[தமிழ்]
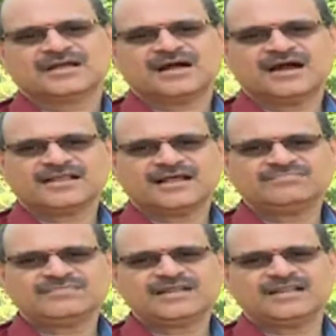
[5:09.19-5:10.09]

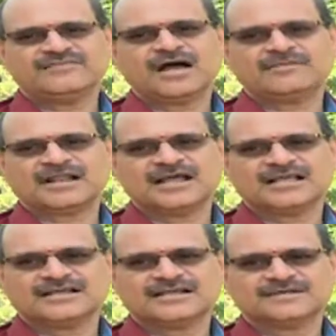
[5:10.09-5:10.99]
காலராத்திரி ரிவாபரா
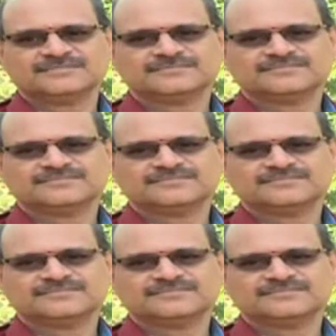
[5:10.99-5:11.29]
என்கிறார்